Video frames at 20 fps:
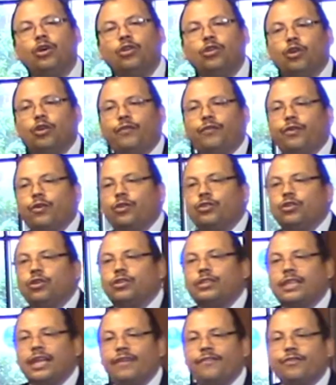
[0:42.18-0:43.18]
dos
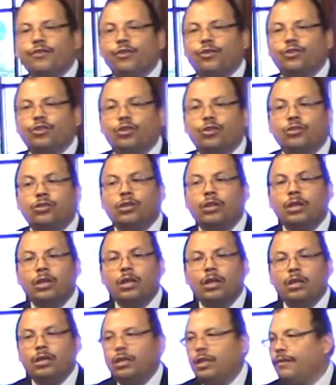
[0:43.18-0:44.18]
frutos, tres frutos?
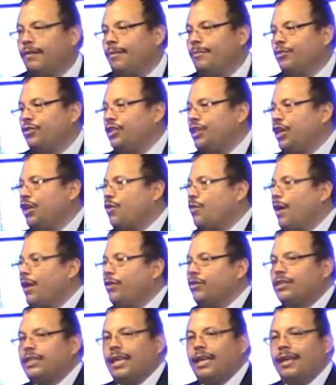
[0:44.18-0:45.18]
¿Llevamos cinco
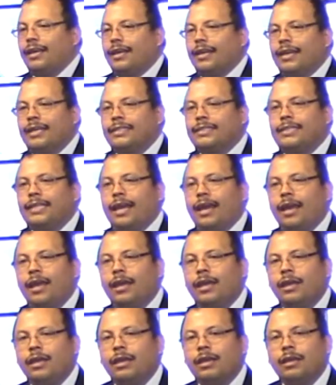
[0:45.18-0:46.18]
años en la
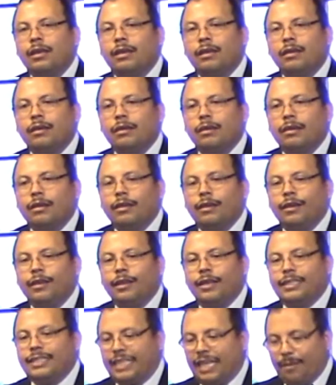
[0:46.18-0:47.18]
iglesia?
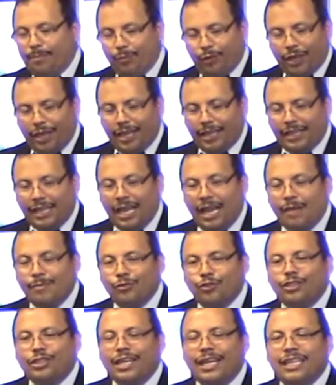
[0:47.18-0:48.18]
Es tiempo de que
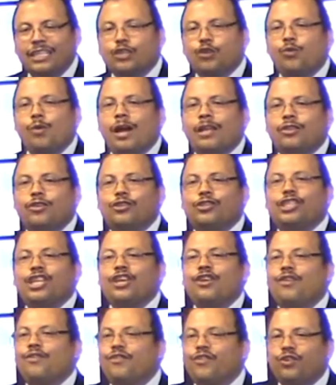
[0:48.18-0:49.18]
tengamos tres, cuatro,
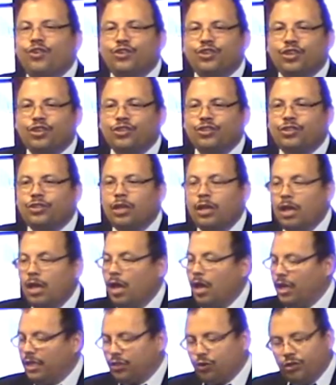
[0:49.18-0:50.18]
cinco frutos.
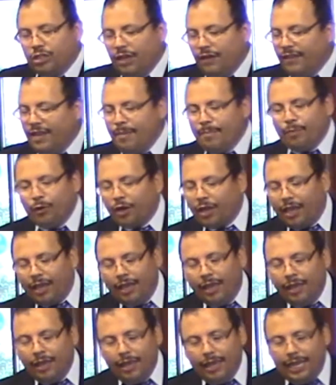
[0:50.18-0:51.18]
Escuche bien
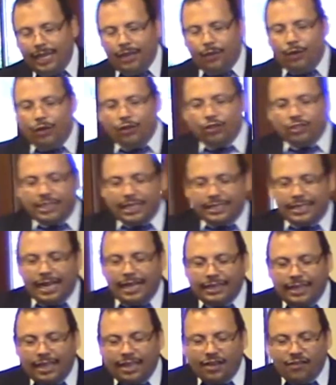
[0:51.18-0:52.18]
porque en, cuando se
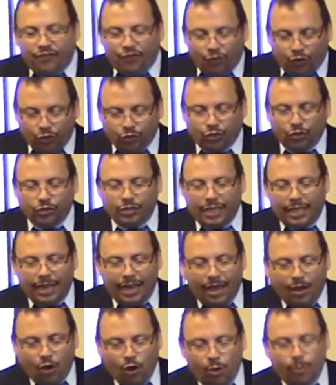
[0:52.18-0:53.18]
trata de frutos de
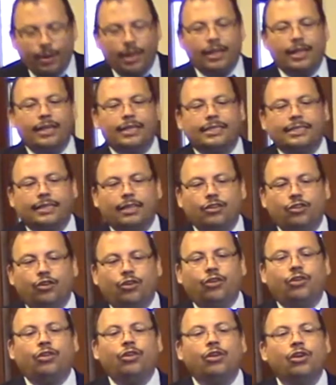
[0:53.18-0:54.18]
la obra del Señor,